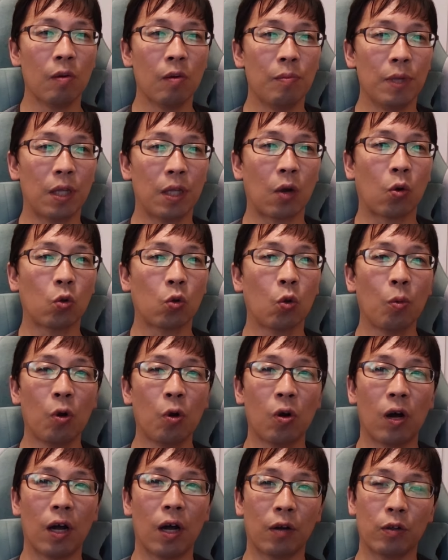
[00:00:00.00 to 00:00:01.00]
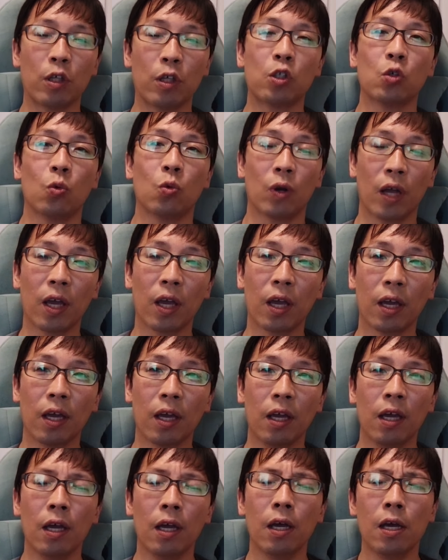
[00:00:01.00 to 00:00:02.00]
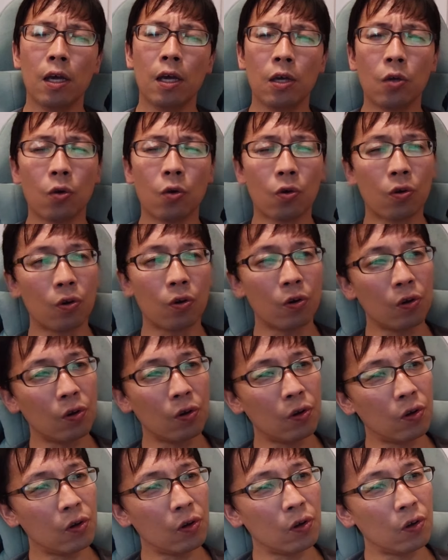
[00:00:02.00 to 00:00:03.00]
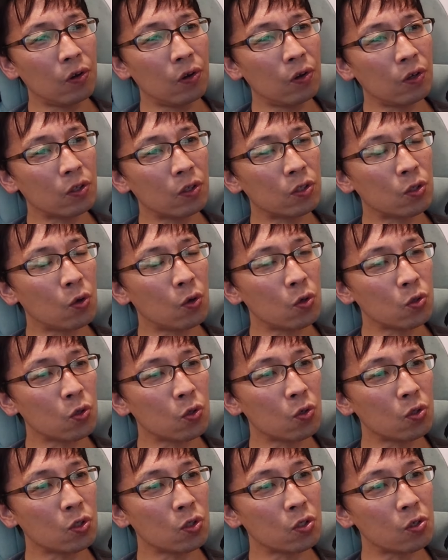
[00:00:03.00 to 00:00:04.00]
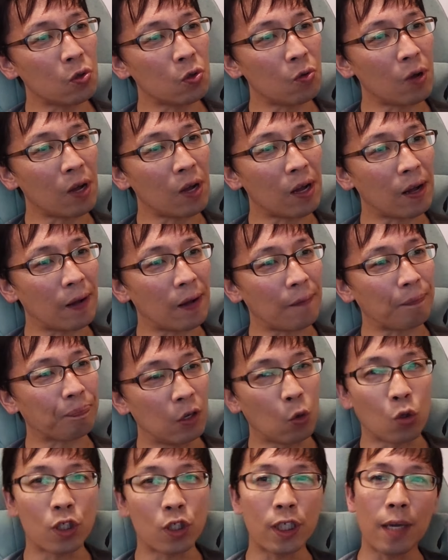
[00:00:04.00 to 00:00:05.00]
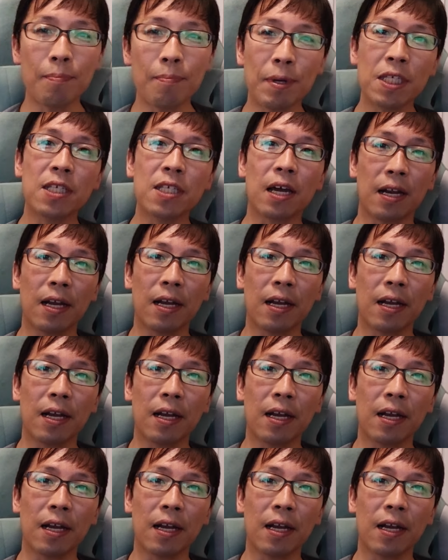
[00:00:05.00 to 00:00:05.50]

見たこともあるでしょうね。よく想像つくのは幼稚園バスか